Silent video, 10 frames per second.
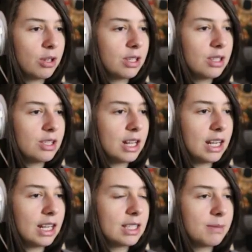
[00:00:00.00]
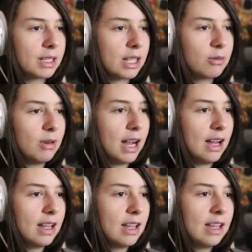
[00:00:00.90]
Attenzione ragazzi perché
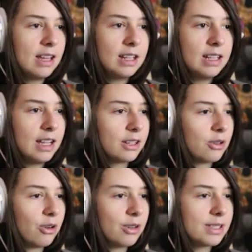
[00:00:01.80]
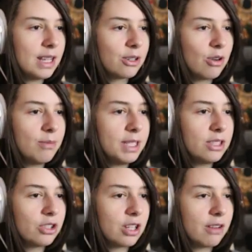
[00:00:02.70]
qua le cose
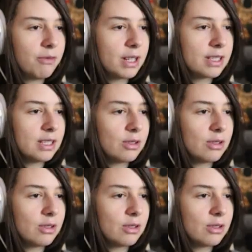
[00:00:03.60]
cominciano a farsi